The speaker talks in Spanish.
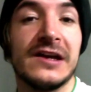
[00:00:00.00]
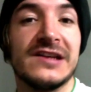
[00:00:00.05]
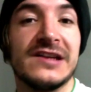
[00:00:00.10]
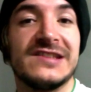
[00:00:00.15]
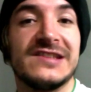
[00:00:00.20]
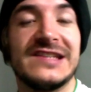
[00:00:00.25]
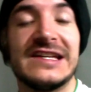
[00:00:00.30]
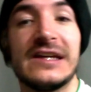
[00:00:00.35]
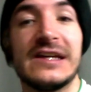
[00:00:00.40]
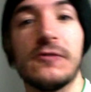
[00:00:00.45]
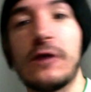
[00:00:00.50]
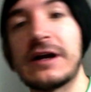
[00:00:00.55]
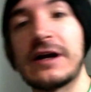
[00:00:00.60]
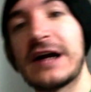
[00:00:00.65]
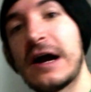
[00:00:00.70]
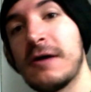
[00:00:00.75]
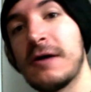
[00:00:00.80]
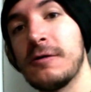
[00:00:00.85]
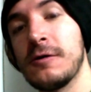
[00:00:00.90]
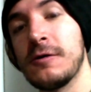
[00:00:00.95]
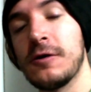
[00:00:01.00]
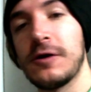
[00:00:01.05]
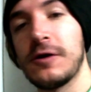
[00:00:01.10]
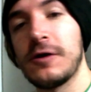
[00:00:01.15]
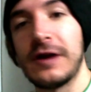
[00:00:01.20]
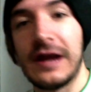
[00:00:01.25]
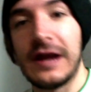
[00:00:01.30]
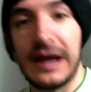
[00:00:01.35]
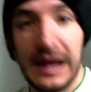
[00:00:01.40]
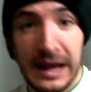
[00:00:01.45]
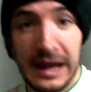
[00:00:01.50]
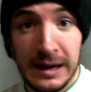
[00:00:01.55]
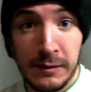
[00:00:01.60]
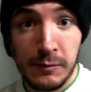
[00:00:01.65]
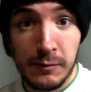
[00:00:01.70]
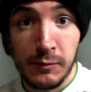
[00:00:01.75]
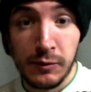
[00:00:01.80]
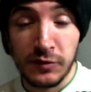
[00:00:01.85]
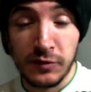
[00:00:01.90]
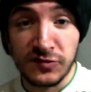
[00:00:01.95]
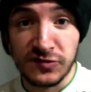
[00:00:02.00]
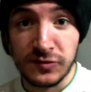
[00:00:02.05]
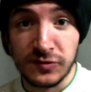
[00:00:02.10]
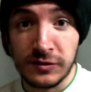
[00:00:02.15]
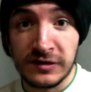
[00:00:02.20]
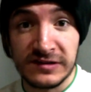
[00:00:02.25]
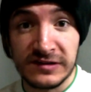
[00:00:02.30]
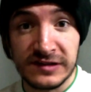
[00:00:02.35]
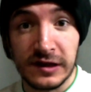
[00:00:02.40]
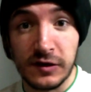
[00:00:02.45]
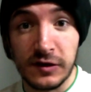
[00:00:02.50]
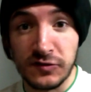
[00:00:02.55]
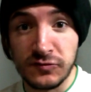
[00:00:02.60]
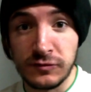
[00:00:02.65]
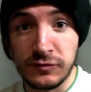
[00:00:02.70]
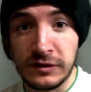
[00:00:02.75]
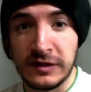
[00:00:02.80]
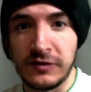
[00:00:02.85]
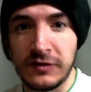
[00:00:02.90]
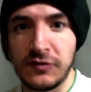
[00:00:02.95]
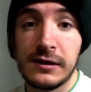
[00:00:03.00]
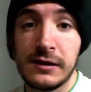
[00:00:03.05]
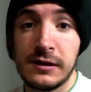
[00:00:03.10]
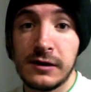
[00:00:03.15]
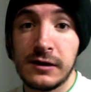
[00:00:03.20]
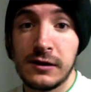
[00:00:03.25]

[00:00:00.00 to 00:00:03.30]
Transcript: Se llevó a cabo en Boston, Estados Unidos,